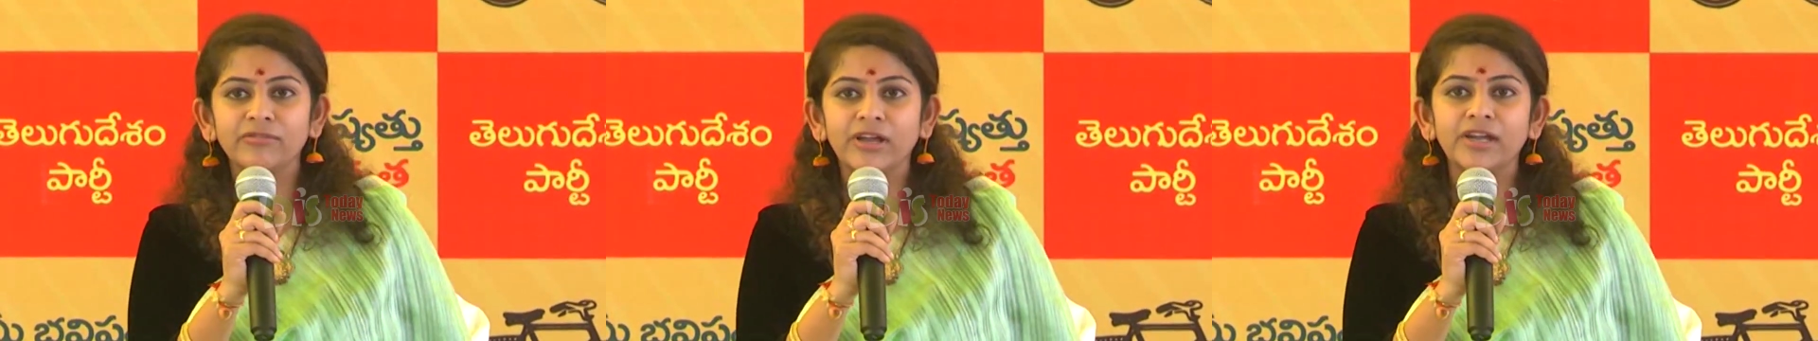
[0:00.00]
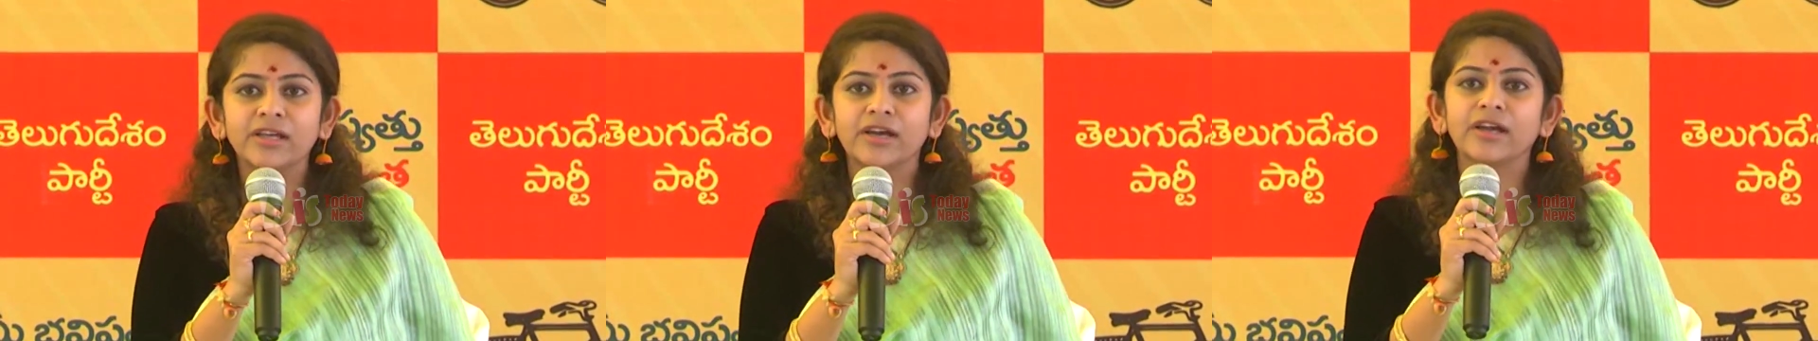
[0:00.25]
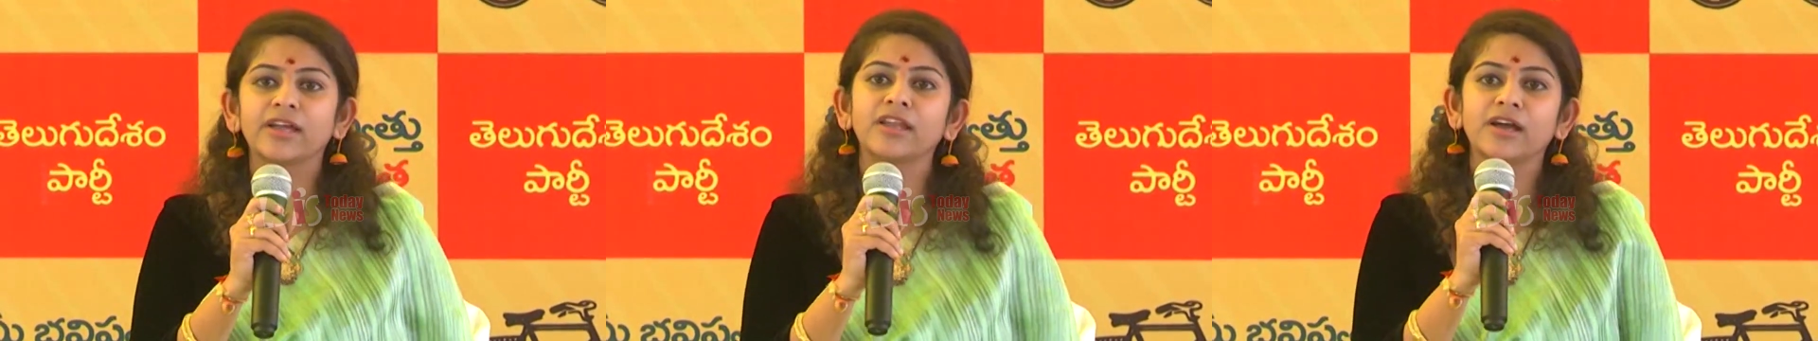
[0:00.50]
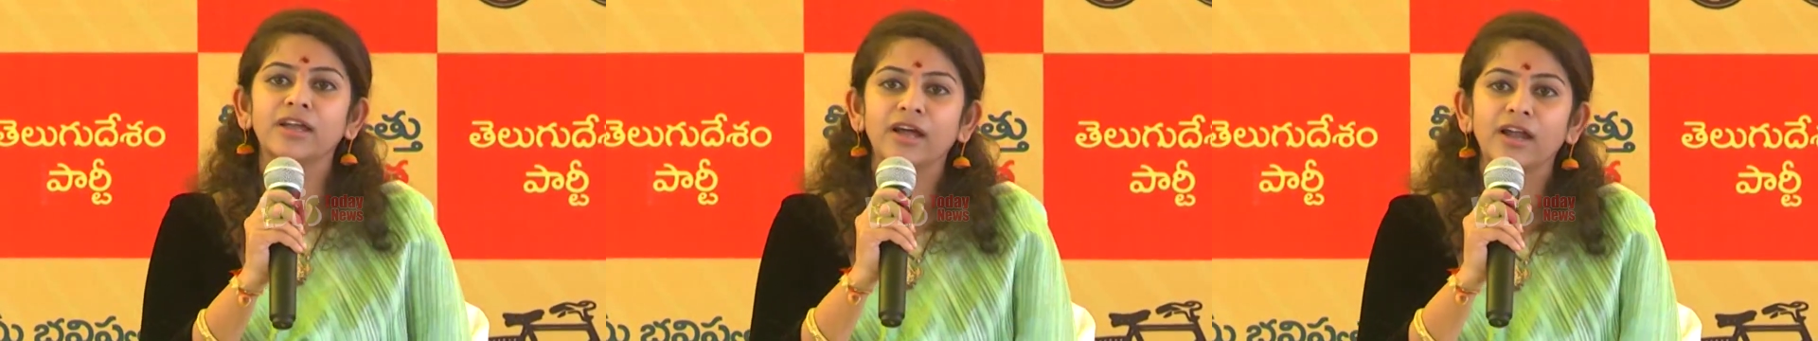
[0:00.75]
వేడిగా
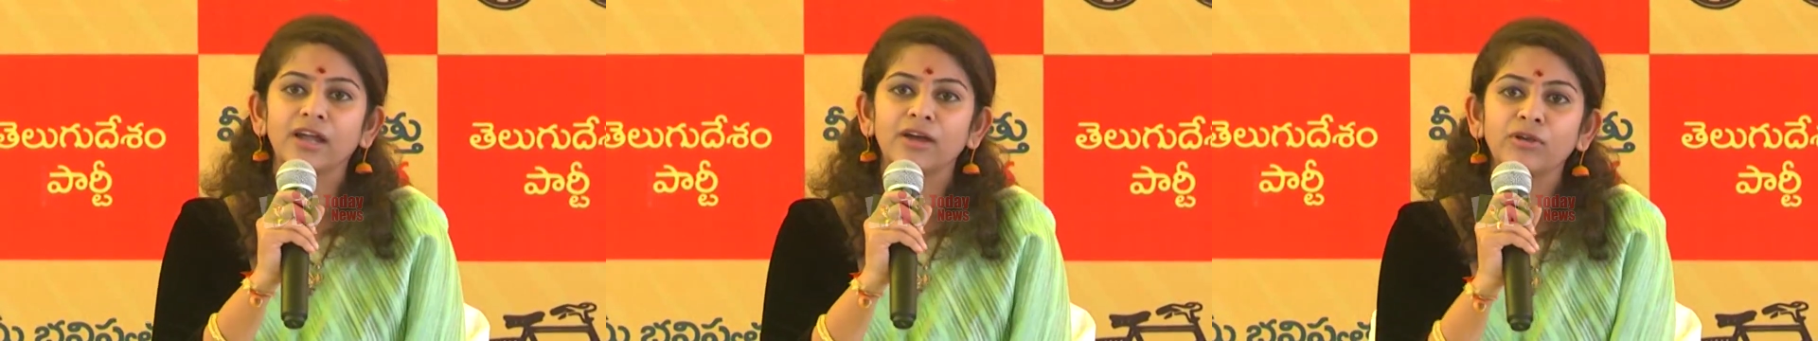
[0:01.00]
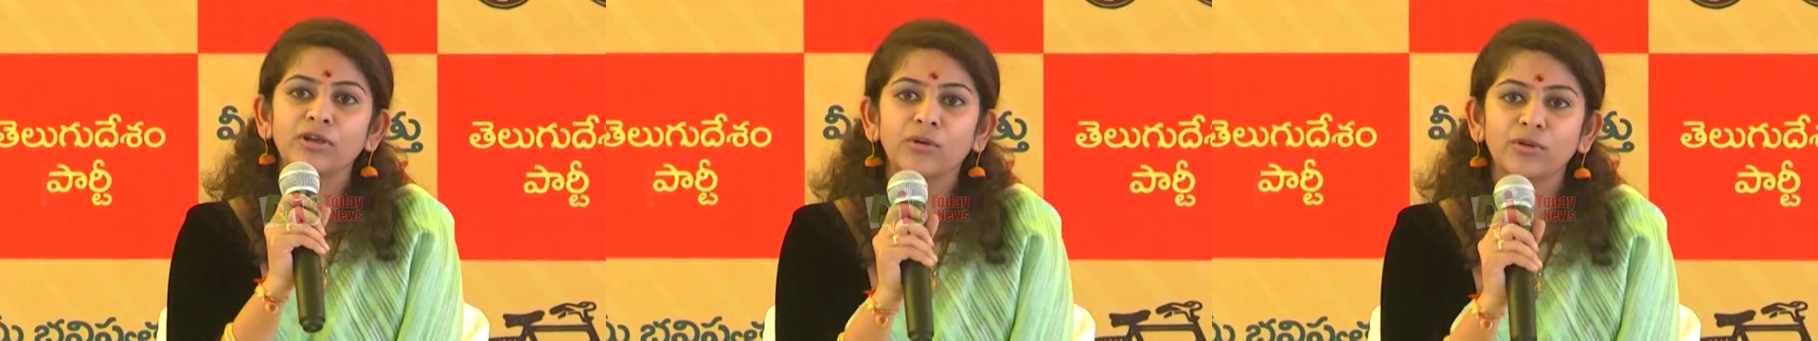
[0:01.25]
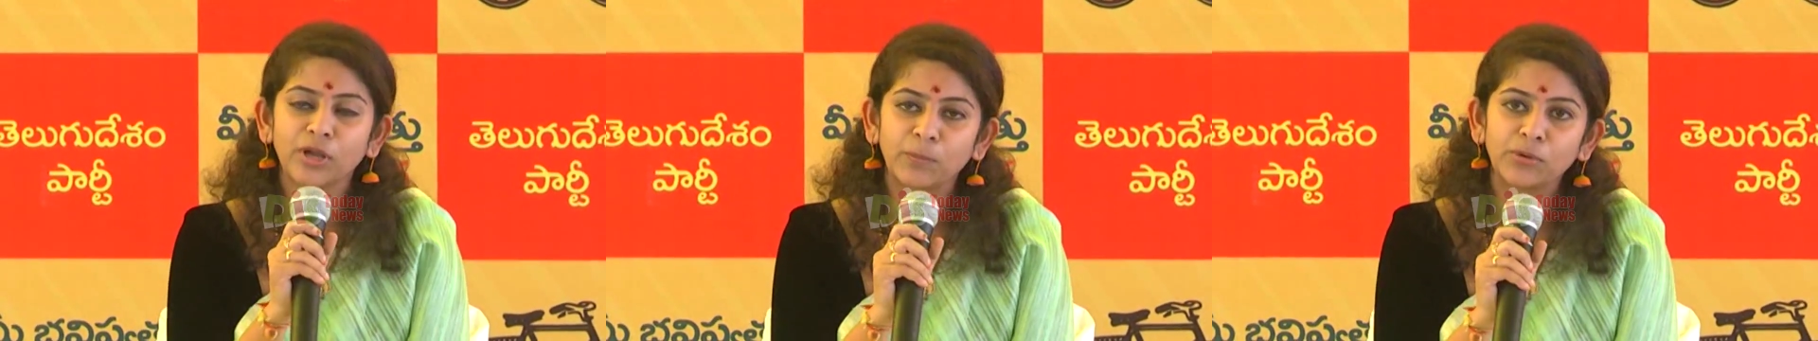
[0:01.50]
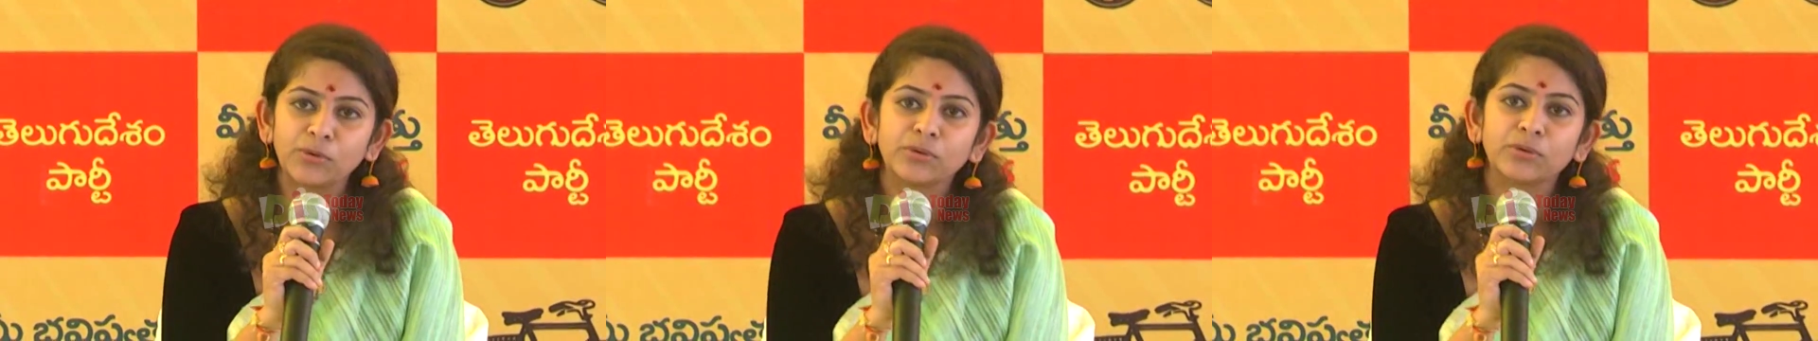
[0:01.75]
ఎన్నికల హడావుల్లో
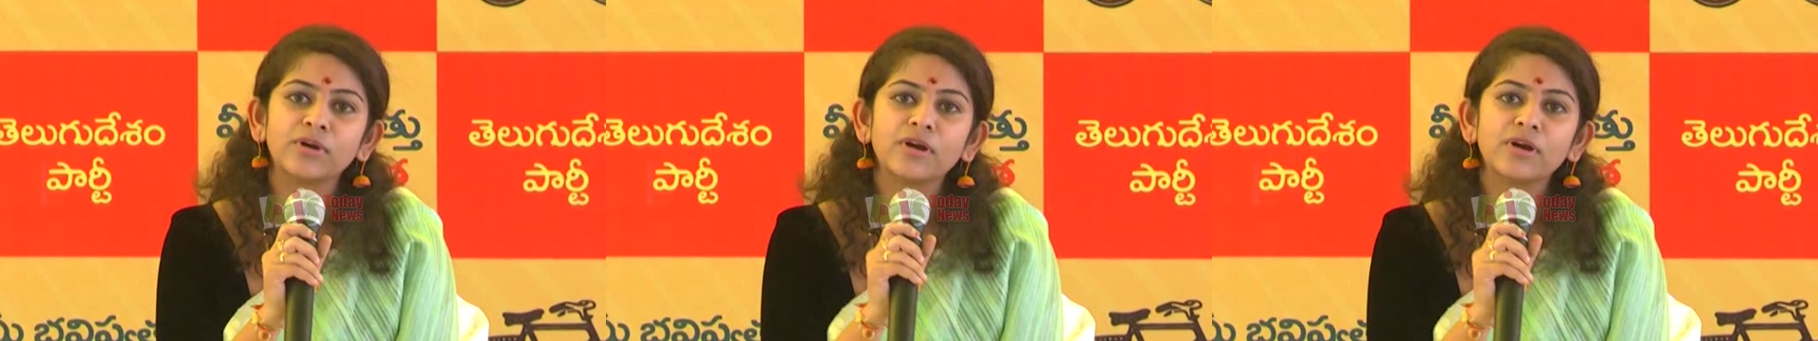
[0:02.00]
ఉన్నప్పుడు